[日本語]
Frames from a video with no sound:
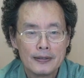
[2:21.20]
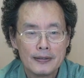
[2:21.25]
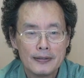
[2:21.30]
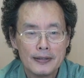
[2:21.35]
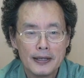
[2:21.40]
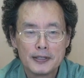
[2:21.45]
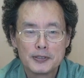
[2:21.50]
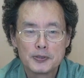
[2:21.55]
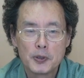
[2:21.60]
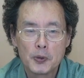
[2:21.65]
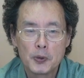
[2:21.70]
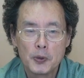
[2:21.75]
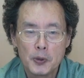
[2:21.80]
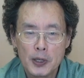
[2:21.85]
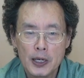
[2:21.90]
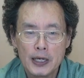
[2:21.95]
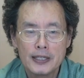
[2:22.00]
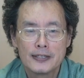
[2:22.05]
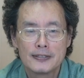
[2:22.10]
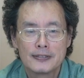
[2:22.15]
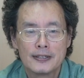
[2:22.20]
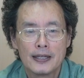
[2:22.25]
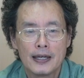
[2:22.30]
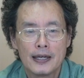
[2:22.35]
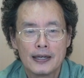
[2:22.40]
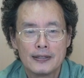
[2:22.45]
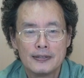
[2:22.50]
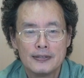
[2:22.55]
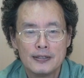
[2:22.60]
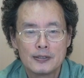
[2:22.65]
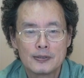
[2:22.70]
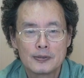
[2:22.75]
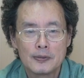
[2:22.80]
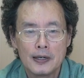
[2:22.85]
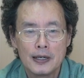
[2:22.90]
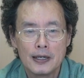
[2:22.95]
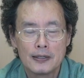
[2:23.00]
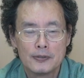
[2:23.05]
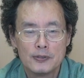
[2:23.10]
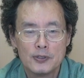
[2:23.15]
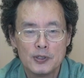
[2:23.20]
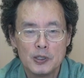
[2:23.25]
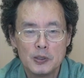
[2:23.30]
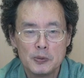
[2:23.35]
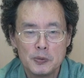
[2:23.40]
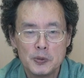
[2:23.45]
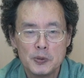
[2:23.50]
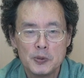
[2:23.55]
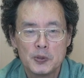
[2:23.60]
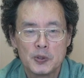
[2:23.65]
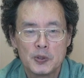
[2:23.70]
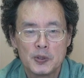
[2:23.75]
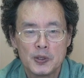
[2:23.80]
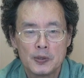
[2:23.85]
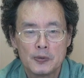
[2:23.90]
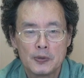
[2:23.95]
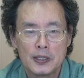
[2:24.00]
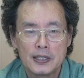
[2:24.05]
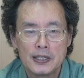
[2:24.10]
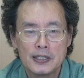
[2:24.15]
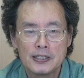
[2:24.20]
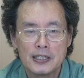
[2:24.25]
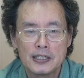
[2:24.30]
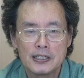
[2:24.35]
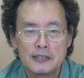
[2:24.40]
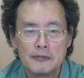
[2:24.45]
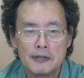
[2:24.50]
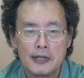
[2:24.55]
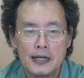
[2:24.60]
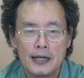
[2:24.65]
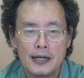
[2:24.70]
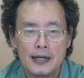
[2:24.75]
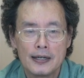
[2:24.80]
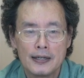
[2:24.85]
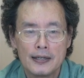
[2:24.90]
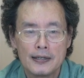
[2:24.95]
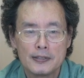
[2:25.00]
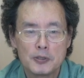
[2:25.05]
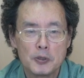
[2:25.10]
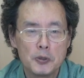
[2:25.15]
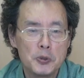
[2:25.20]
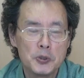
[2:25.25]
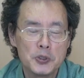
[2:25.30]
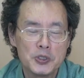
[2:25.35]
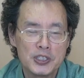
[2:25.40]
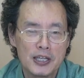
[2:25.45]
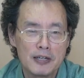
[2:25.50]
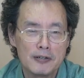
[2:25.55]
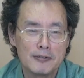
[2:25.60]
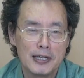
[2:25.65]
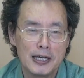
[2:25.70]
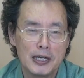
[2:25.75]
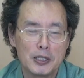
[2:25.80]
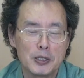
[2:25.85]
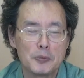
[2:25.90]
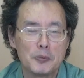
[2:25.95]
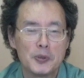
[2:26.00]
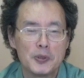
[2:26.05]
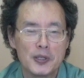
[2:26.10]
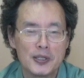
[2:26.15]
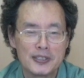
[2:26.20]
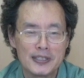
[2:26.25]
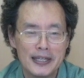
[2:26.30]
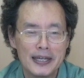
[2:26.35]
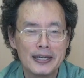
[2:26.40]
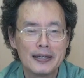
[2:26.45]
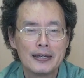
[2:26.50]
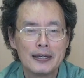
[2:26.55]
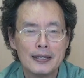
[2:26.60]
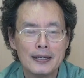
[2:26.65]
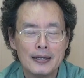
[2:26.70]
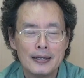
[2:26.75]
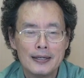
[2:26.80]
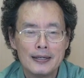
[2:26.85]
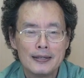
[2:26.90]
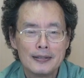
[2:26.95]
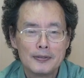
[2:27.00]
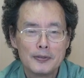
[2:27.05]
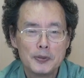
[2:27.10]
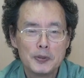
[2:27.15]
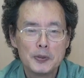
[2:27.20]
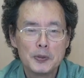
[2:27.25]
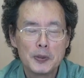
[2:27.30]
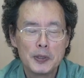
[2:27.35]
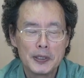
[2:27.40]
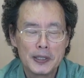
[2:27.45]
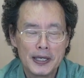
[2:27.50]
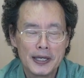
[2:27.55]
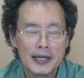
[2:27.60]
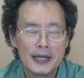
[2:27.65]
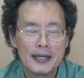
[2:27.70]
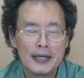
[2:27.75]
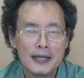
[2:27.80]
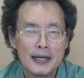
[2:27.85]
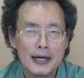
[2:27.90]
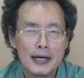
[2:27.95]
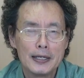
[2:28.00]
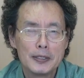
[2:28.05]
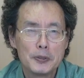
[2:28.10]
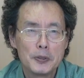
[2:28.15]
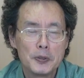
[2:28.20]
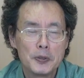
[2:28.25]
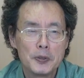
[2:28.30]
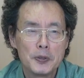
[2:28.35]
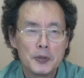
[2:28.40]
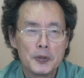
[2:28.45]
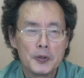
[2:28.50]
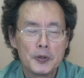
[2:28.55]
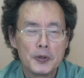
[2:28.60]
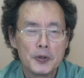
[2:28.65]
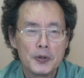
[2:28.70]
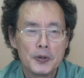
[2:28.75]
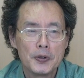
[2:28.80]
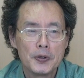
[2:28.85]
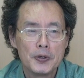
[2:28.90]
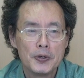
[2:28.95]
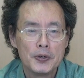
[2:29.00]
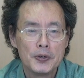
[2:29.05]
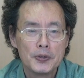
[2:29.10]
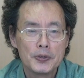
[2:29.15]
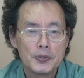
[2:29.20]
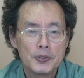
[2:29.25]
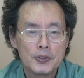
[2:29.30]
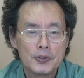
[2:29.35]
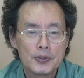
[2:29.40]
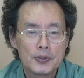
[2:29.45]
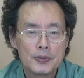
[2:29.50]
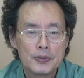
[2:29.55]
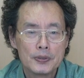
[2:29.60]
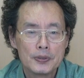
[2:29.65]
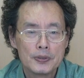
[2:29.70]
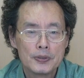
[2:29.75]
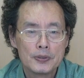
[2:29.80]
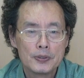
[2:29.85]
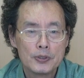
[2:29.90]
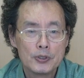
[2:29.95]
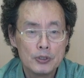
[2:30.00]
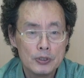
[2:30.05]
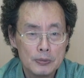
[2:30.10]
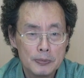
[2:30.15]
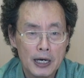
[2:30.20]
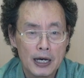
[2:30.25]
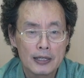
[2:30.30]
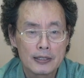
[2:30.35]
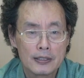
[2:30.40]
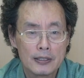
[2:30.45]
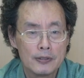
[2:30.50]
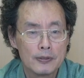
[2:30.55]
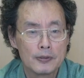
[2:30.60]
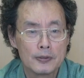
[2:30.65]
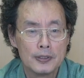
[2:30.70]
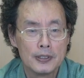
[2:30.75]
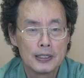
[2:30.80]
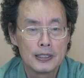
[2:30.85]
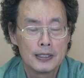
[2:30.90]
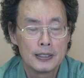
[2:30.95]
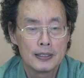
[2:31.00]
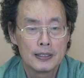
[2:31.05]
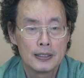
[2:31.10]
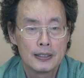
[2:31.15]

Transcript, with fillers: でそこがですね、実は随分私たちは損をしてるなと思うんですね。というのはね、あのキューバっていう国